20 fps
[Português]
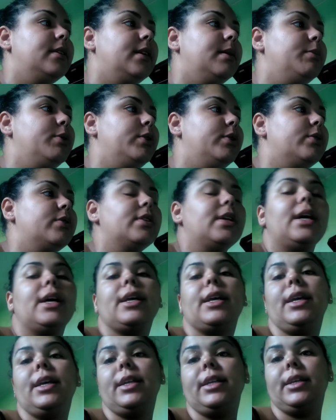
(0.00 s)
Ai meu Deus,
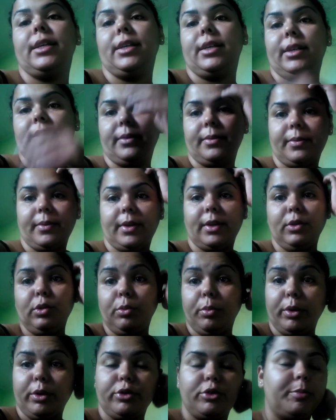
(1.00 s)
aquele
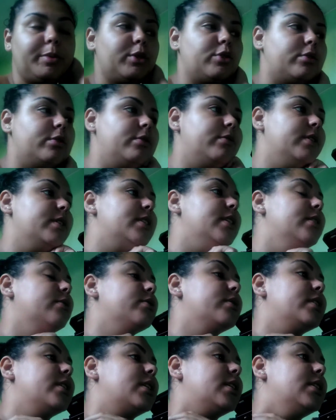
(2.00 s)
número de pessoas, né?
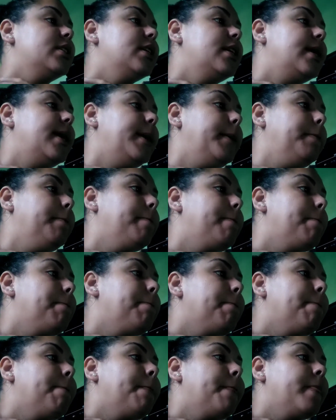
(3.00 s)
Consegui zerar.
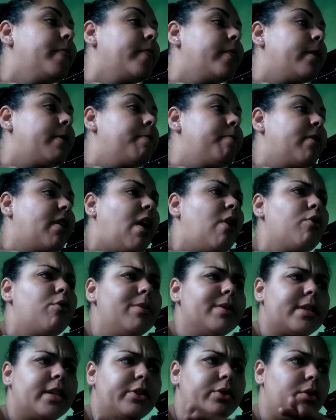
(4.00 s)

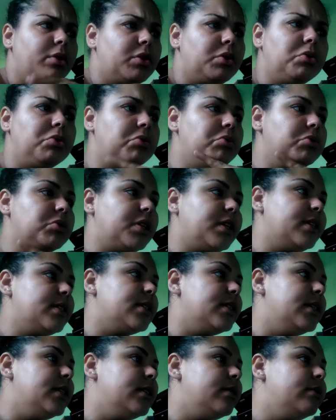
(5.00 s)
Algumas retornou,
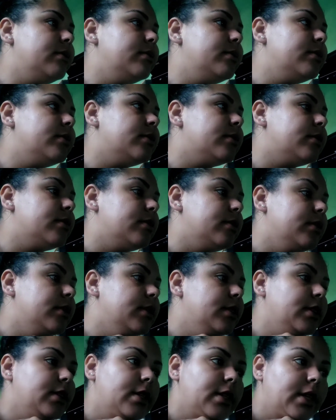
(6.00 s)
outras não.
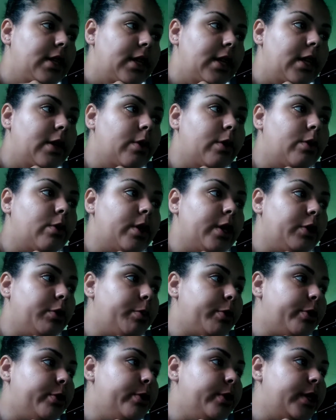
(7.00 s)
Eu que tô
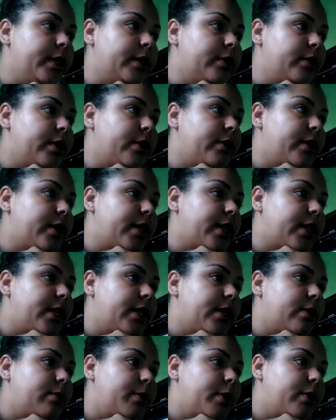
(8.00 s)
procurando agora
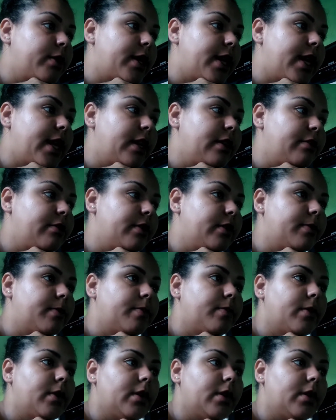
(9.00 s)
aqui no meu drive